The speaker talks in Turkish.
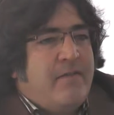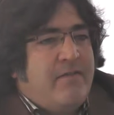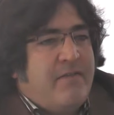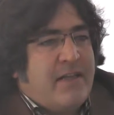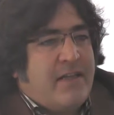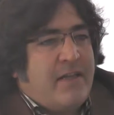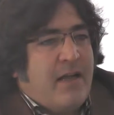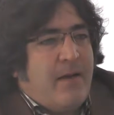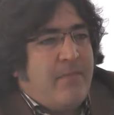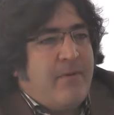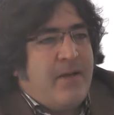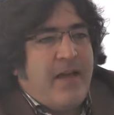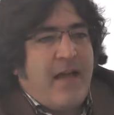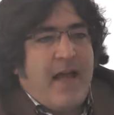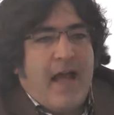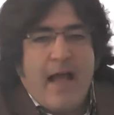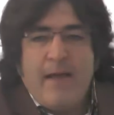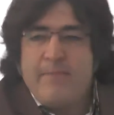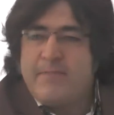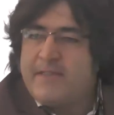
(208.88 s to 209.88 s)
Ve tabii
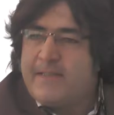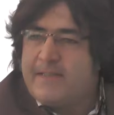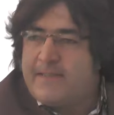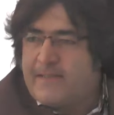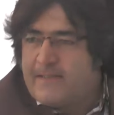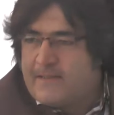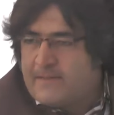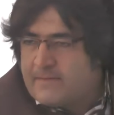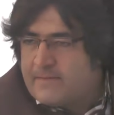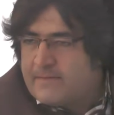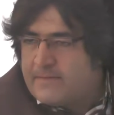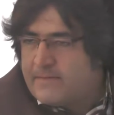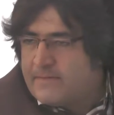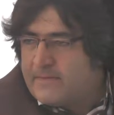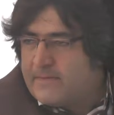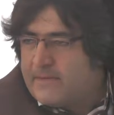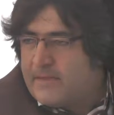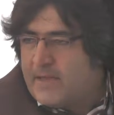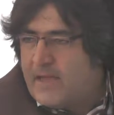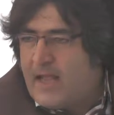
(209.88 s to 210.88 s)
hem sizin
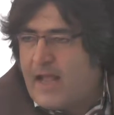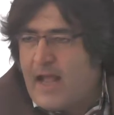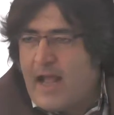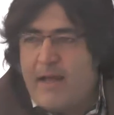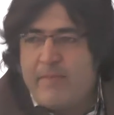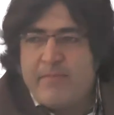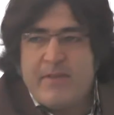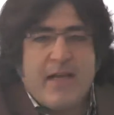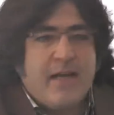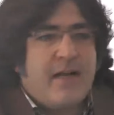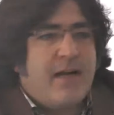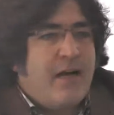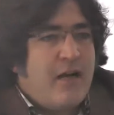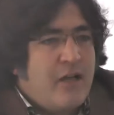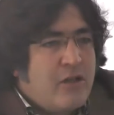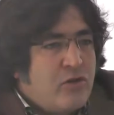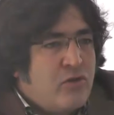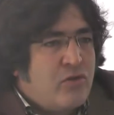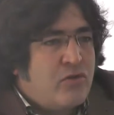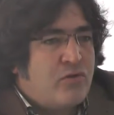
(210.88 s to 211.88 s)
hem de
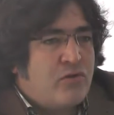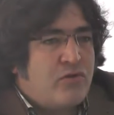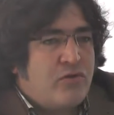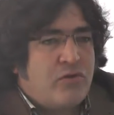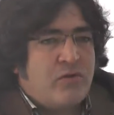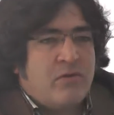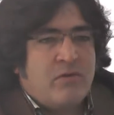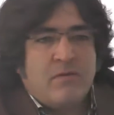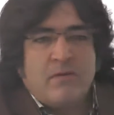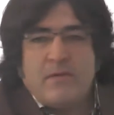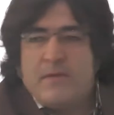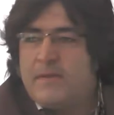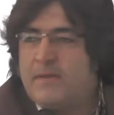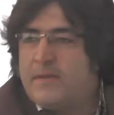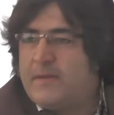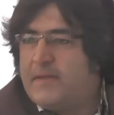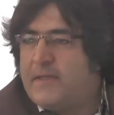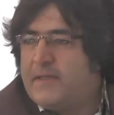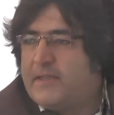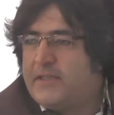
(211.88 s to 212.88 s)
kadronuzun
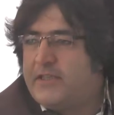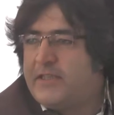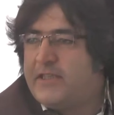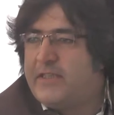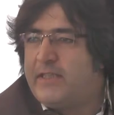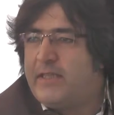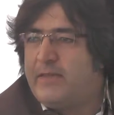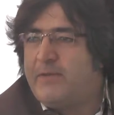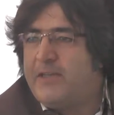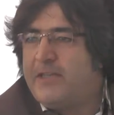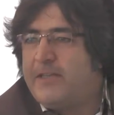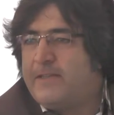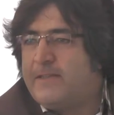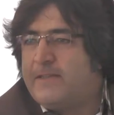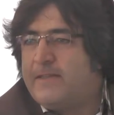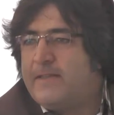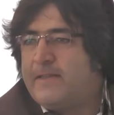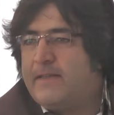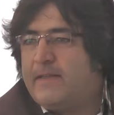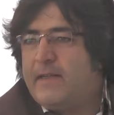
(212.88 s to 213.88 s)
ciddi bir
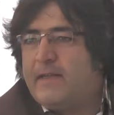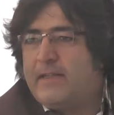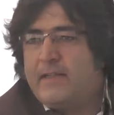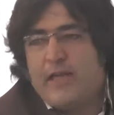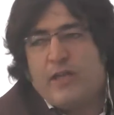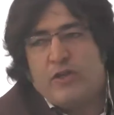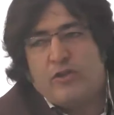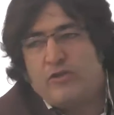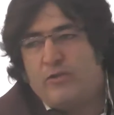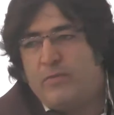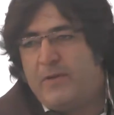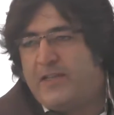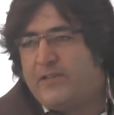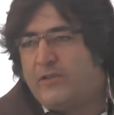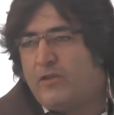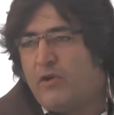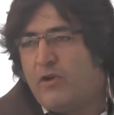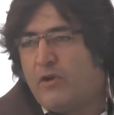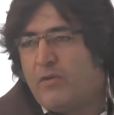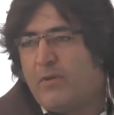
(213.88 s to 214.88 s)

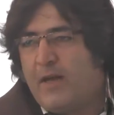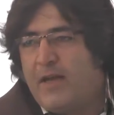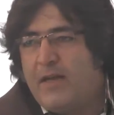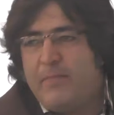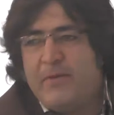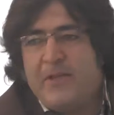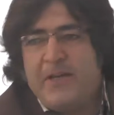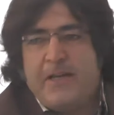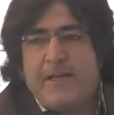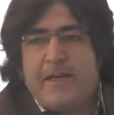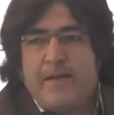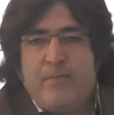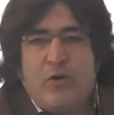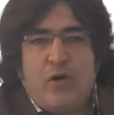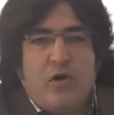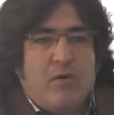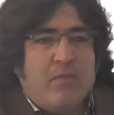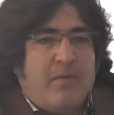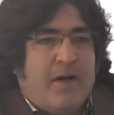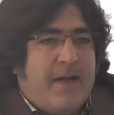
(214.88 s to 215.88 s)
tecrübesi olmalı, birikimi
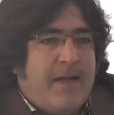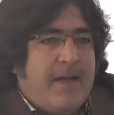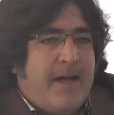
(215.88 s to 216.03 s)
olmalı.